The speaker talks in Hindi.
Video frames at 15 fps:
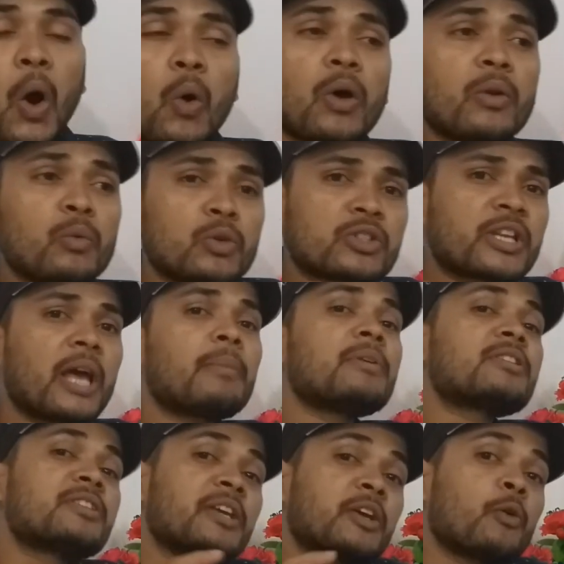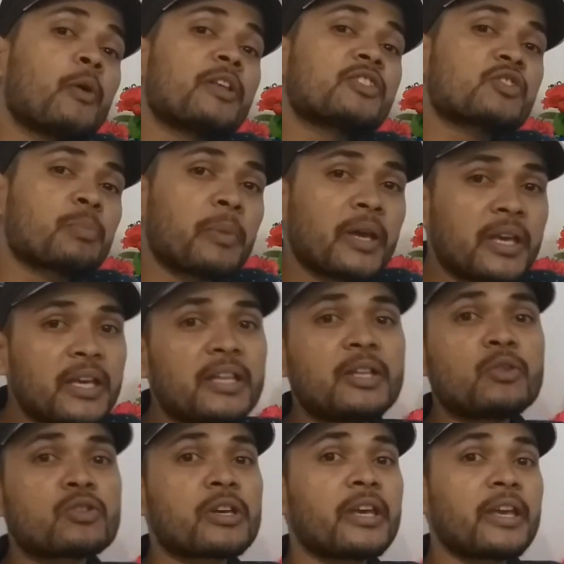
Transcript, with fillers: और उस टाइम सिक्वेंस में ही थी उसकी